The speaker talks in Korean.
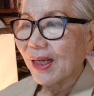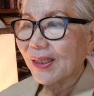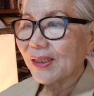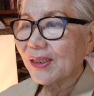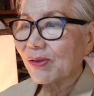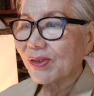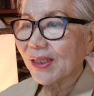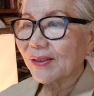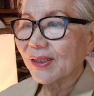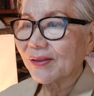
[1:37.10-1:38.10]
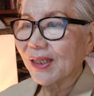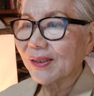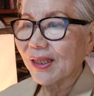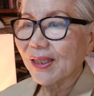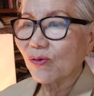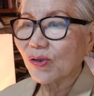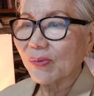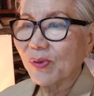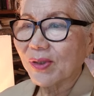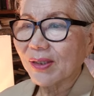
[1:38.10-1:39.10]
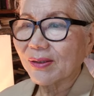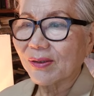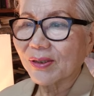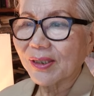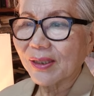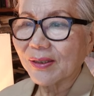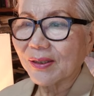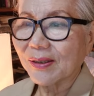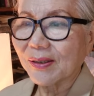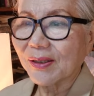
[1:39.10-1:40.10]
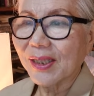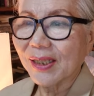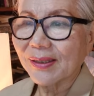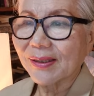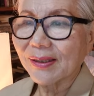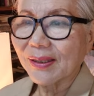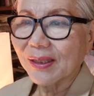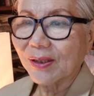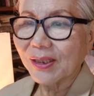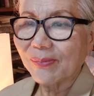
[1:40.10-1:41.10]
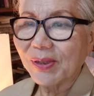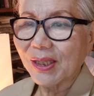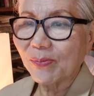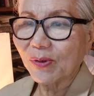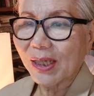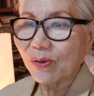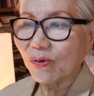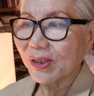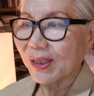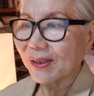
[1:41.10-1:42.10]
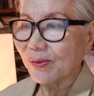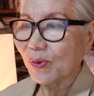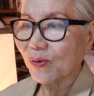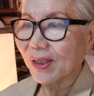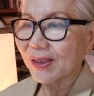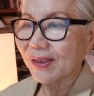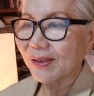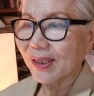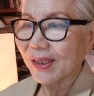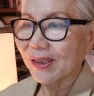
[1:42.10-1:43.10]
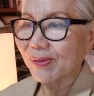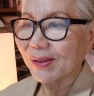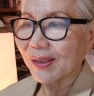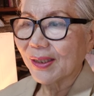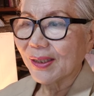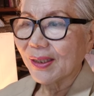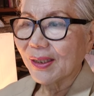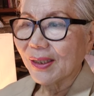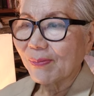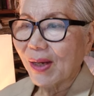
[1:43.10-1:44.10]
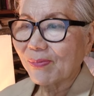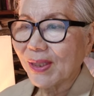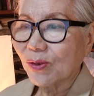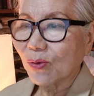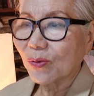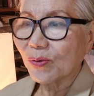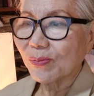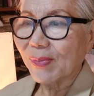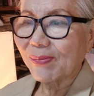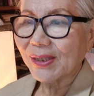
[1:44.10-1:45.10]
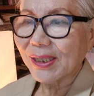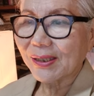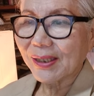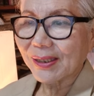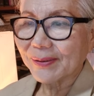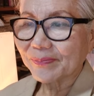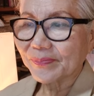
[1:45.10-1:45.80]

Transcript: 한전 위원장의 전당대회 출사표에 대해서 어차, 어, 대한 어차피 대표는 한동훈이라는 표현까지 등장했지만 반발 또는 만만치 않다.